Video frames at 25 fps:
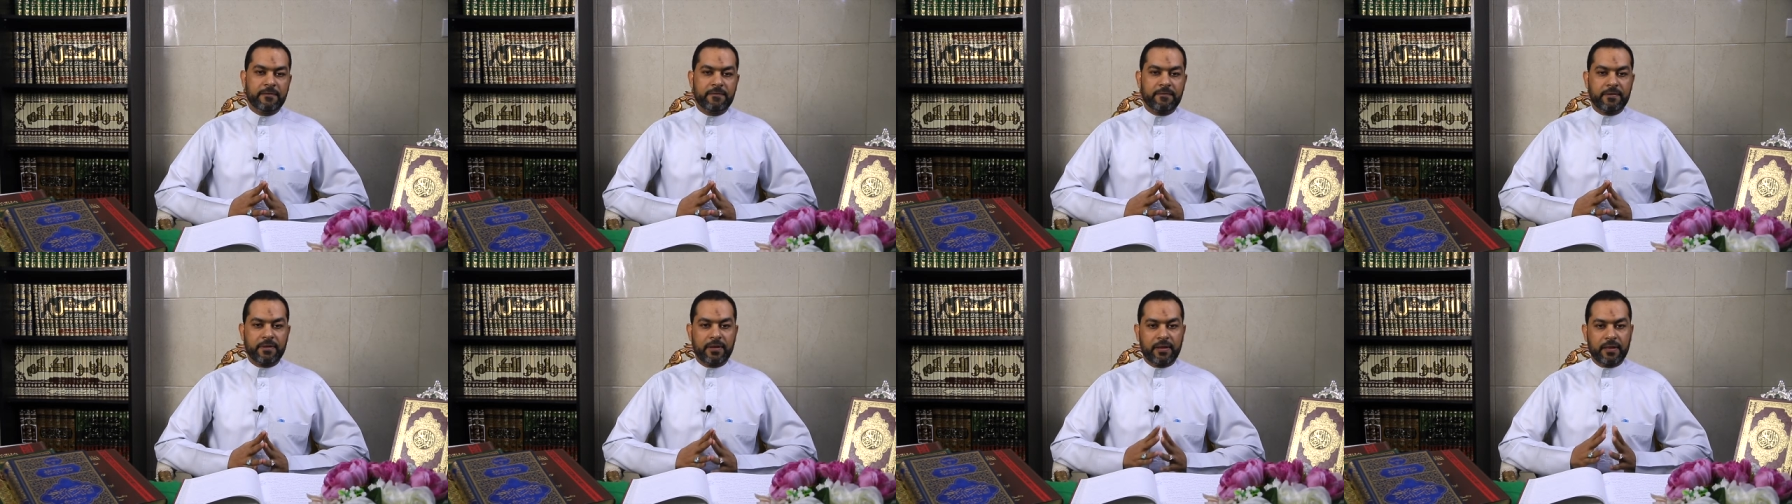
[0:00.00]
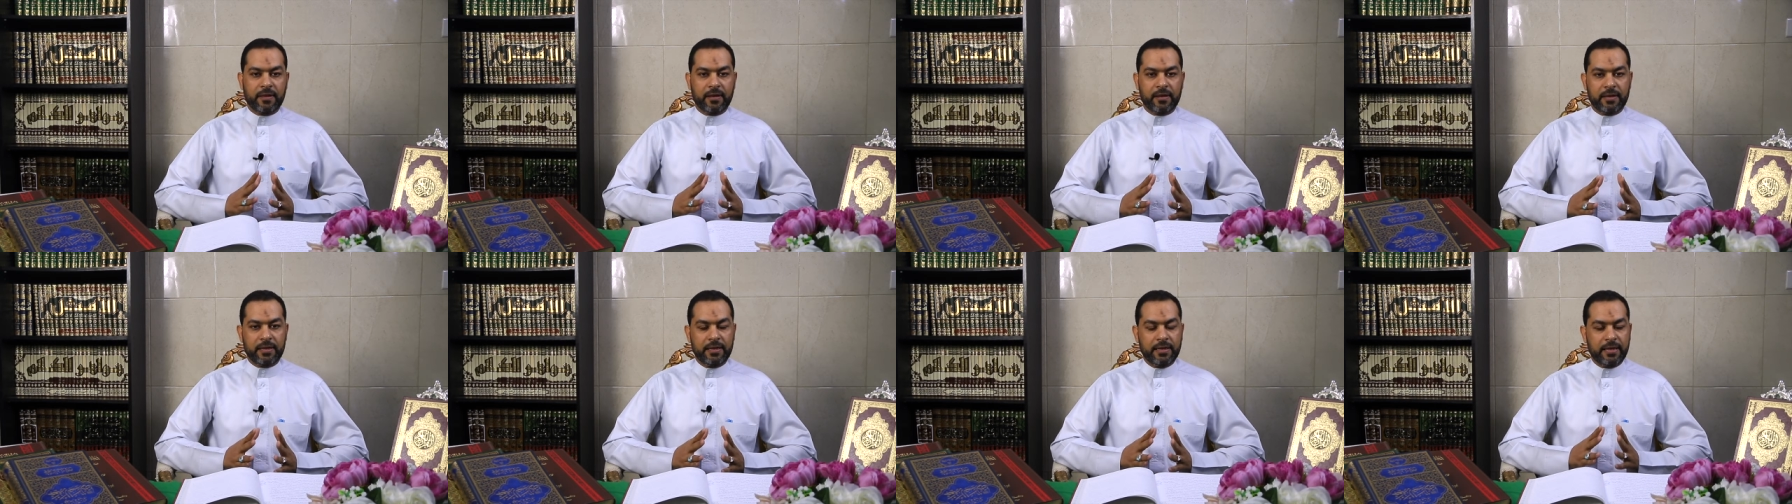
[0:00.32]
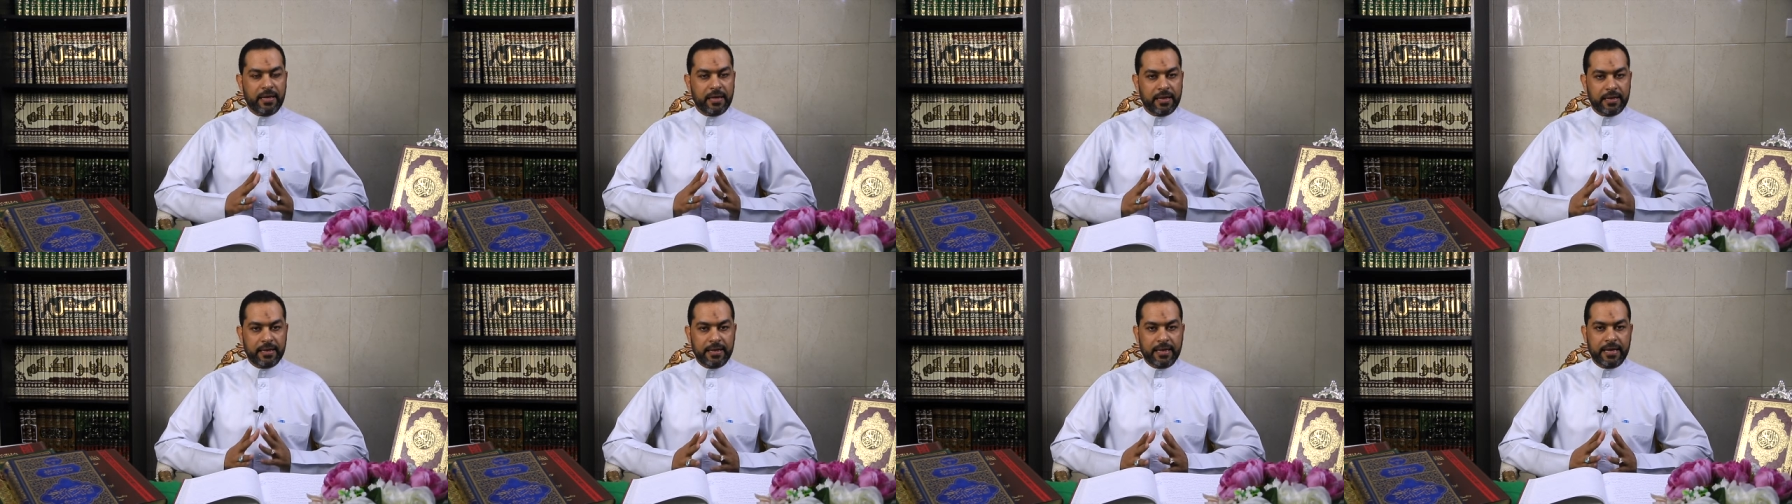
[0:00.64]
في
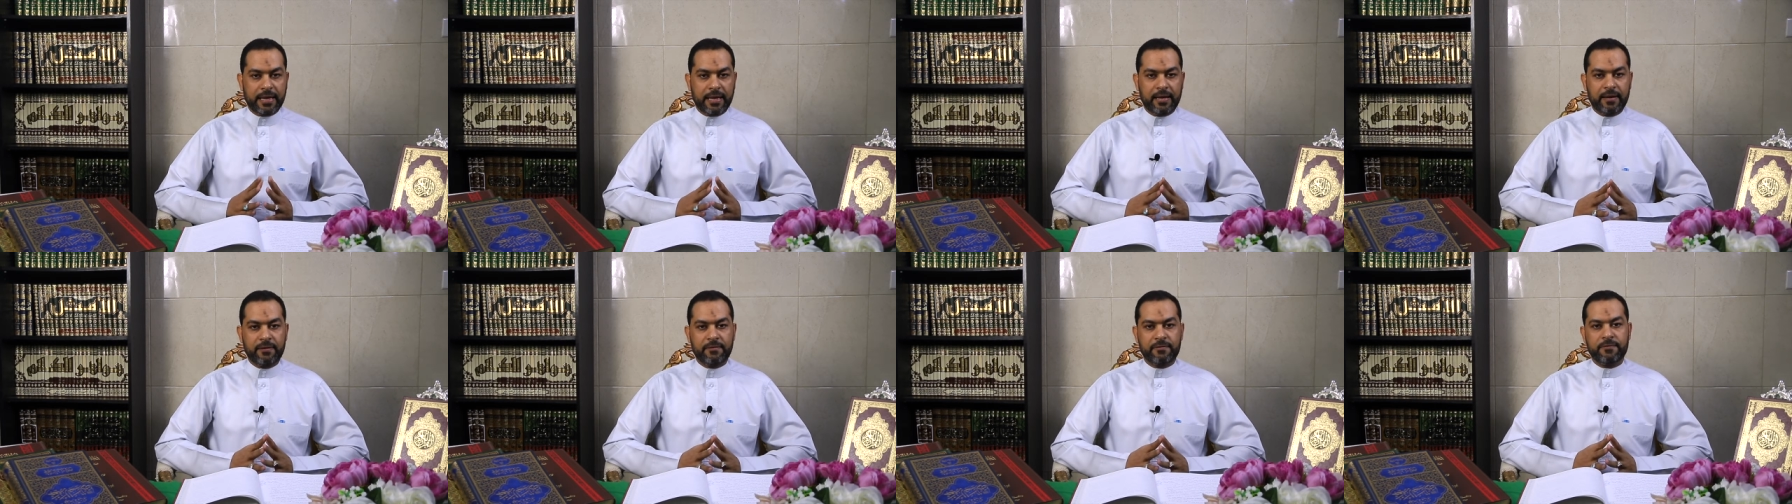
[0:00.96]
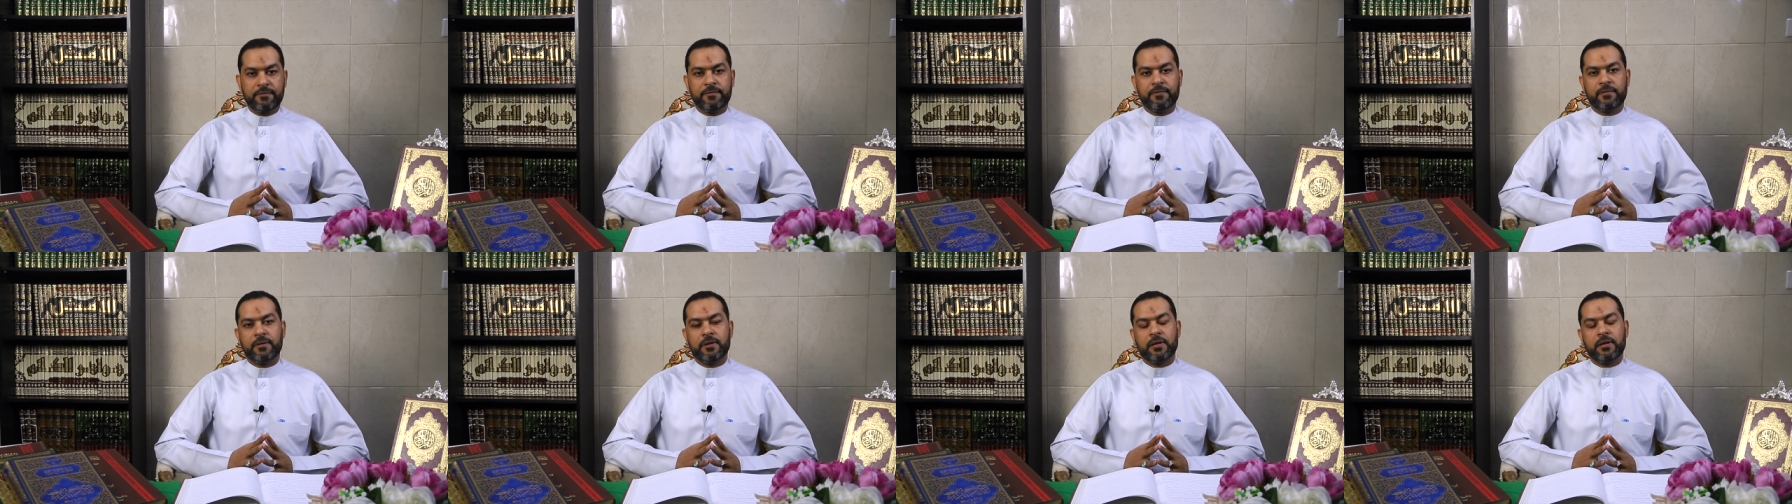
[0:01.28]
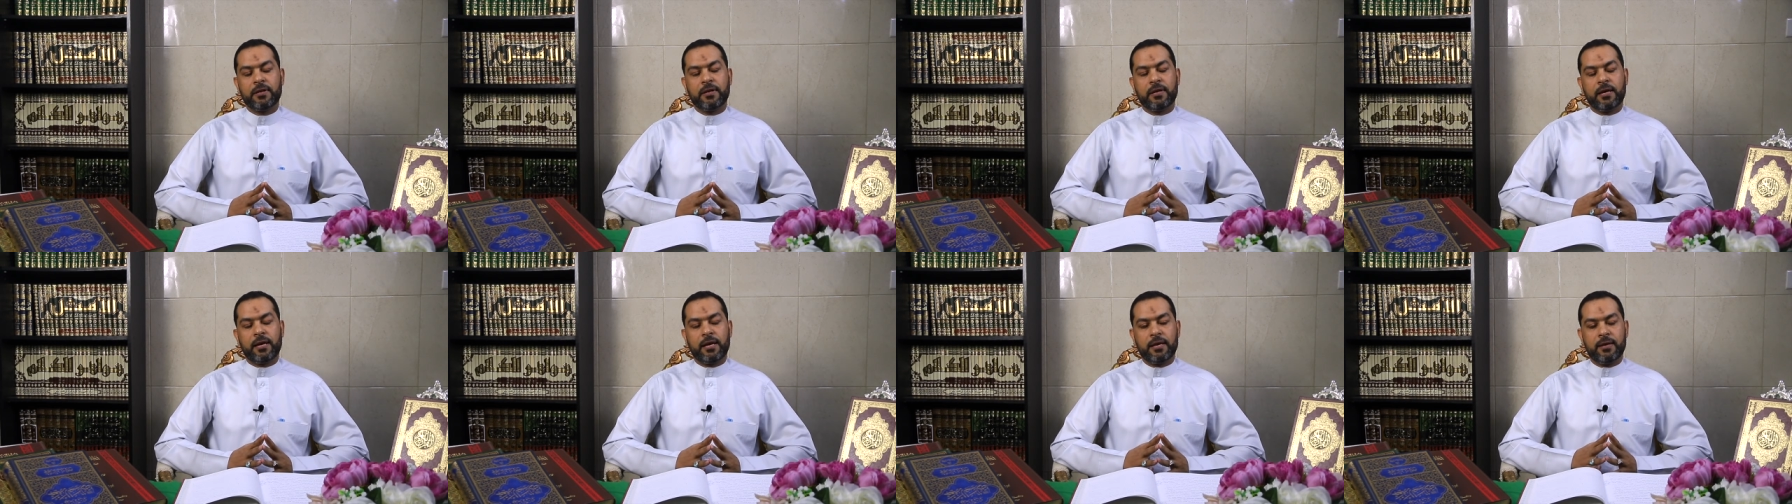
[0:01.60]
ذلك الكهف
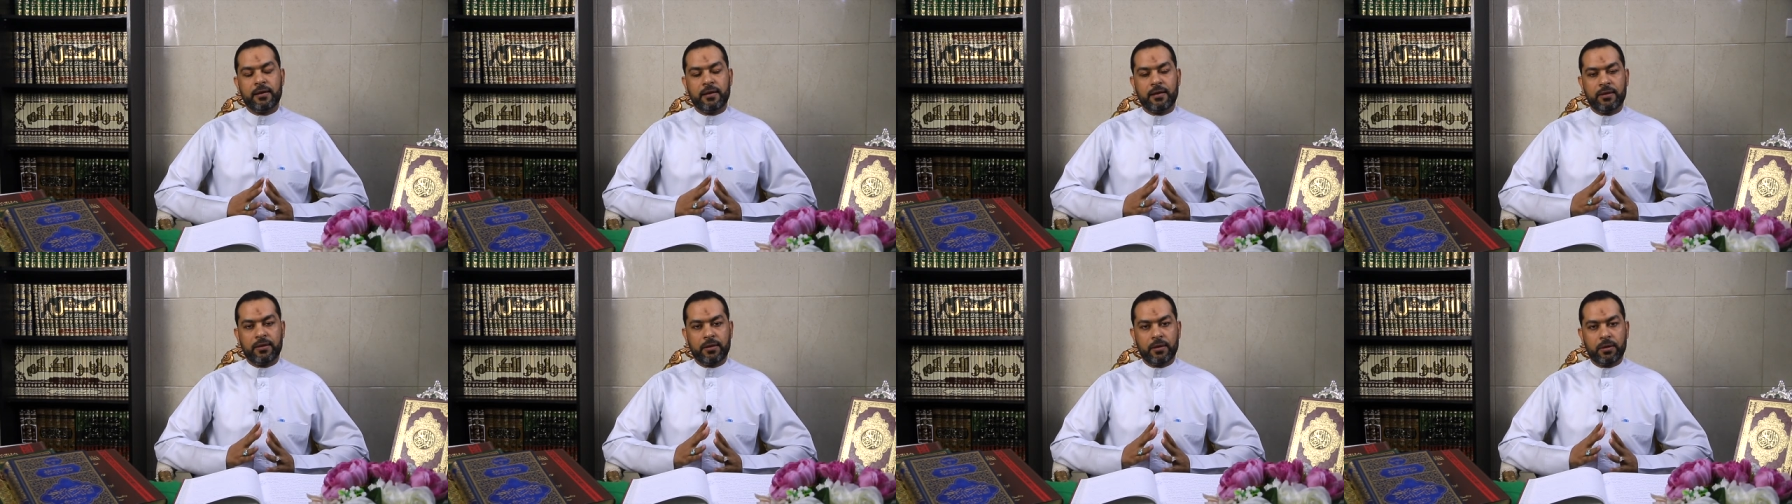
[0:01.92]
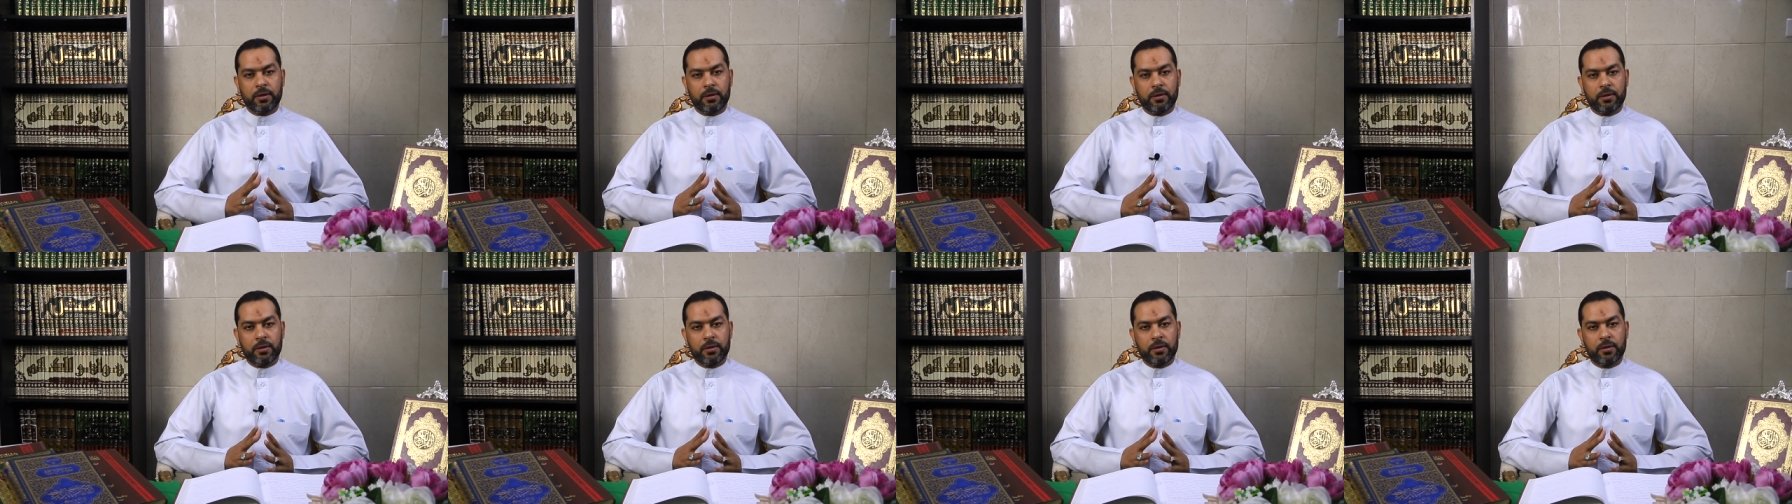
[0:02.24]
الذي